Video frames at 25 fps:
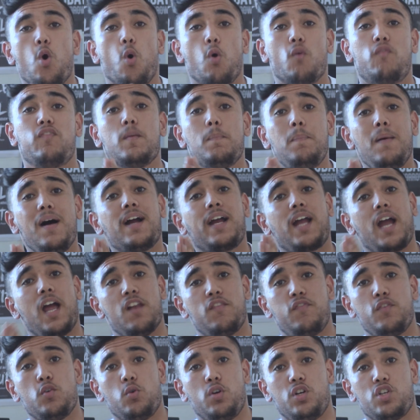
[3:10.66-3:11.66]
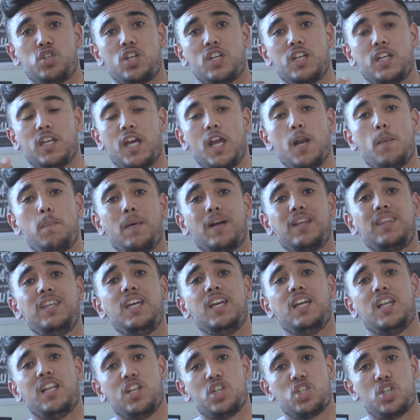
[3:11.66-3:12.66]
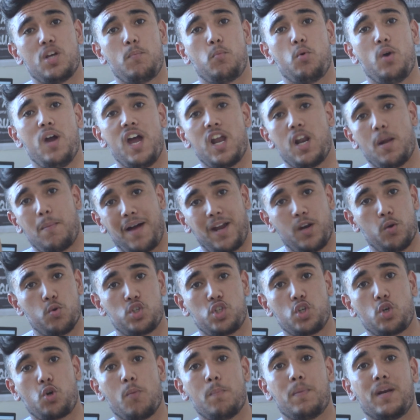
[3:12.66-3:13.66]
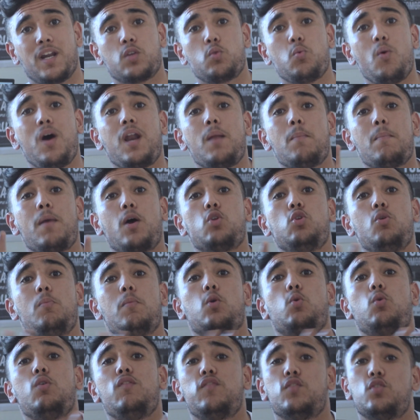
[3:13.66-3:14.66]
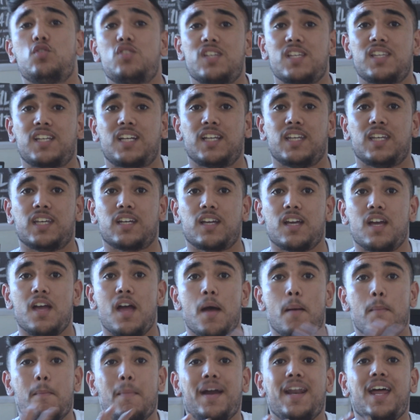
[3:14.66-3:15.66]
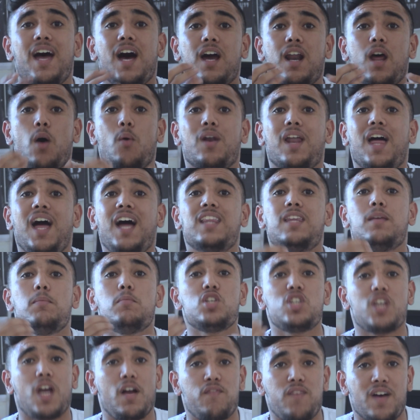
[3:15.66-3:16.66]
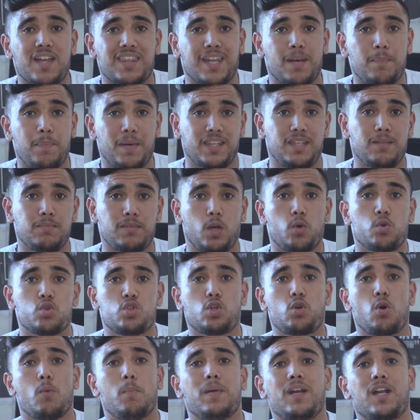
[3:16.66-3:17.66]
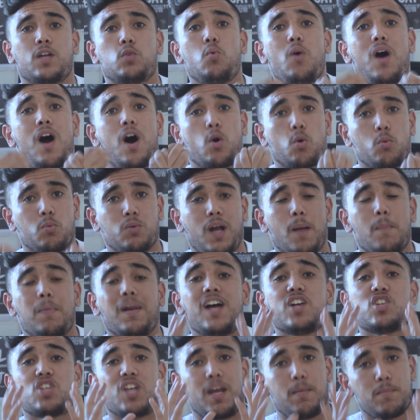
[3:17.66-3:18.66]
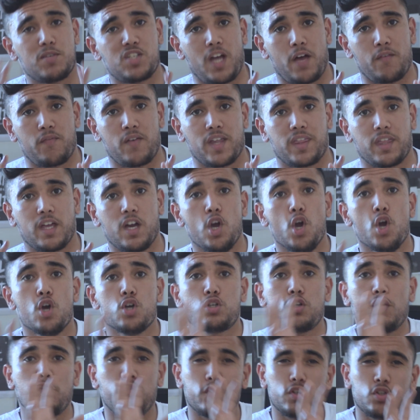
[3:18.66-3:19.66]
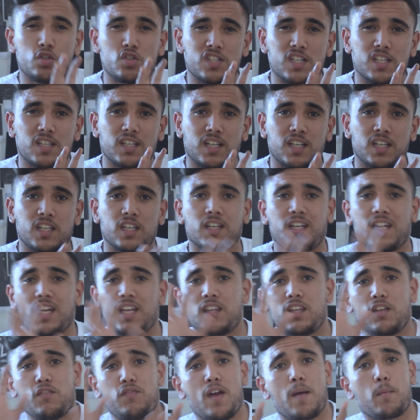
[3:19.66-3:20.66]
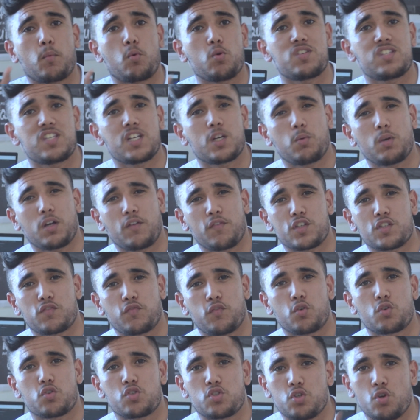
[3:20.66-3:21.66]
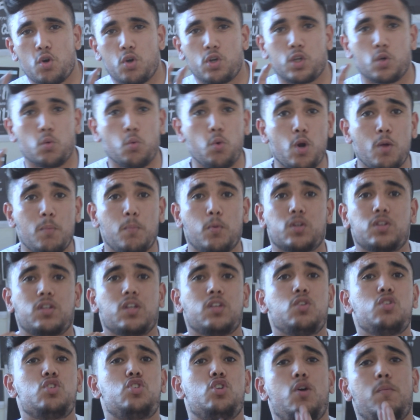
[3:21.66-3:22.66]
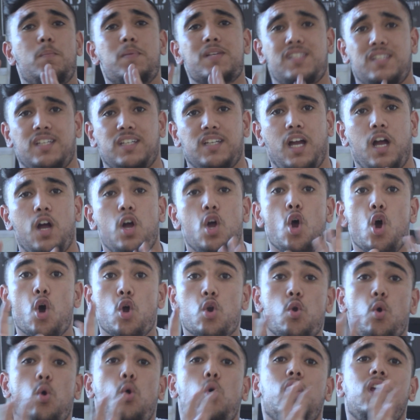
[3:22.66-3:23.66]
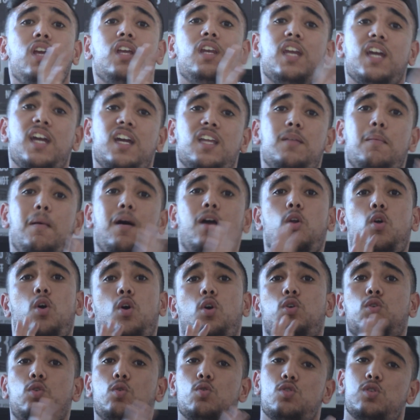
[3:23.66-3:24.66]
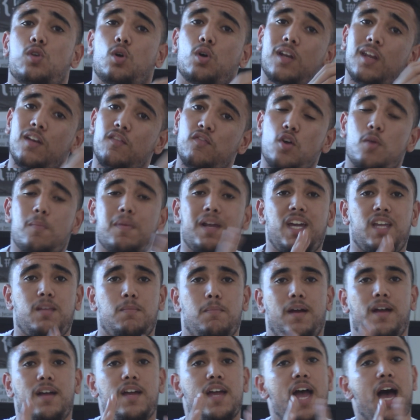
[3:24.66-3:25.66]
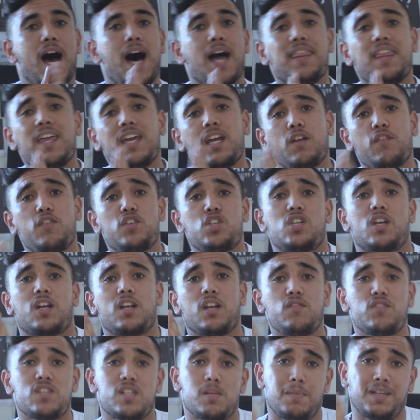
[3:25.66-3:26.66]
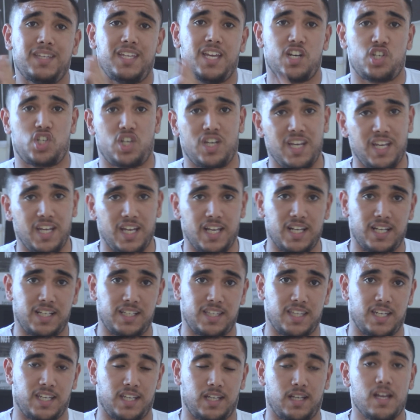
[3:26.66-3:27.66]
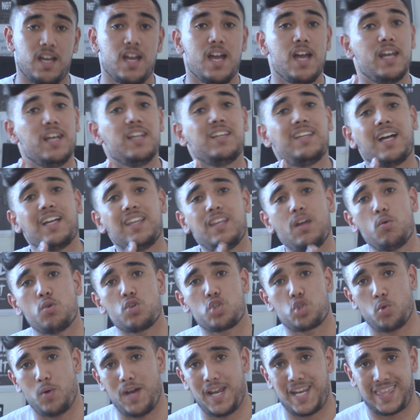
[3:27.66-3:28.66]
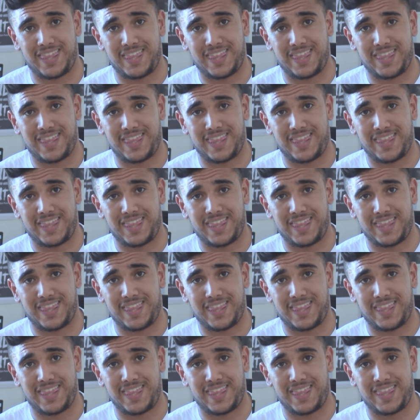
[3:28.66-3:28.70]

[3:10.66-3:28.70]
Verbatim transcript: وفي باك 2020 البارتي اللي جابوها لهم على اللوجيك كومبيناتوار مخدوم الكل في الدوسي تكنيك معناها راهو الغادي مش حفاظ البارتي نتاع اللوجيك كومبيناتوار والكابلاج راهي مش حفاظ شوف في الدوسي تكنيك انت فاهم كل سيركويت كيفاش فونكسيوني واربط تجاوب الصحيح الاخرين يخدموا على روحه دروس الاخرين فيهم الخدمه هذا كيفاش ريفز الماتير جيني الكتريك نتعداو للسؤال